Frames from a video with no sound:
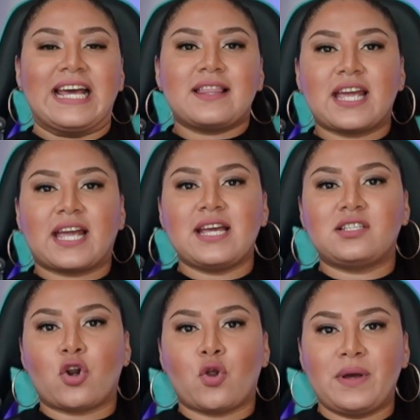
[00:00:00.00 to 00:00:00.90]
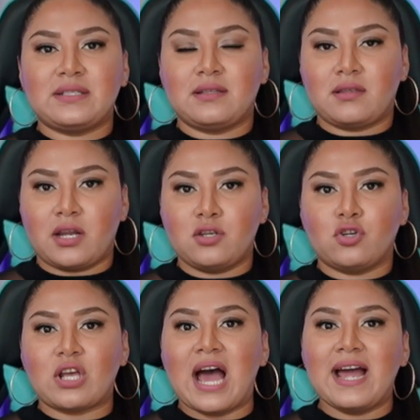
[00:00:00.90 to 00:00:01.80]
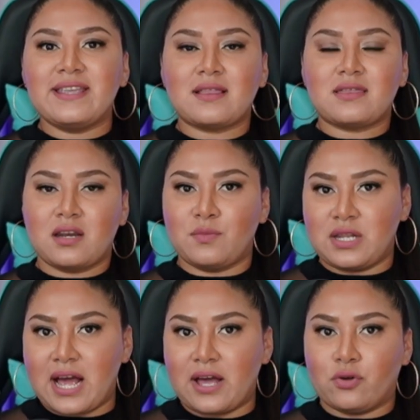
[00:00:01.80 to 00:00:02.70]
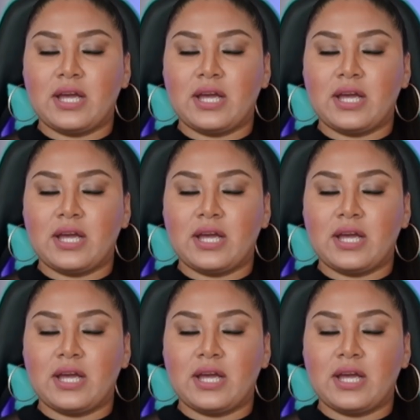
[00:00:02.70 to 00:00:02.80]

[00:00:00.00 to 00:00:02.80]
de que ese romance entre ellos haya terminado.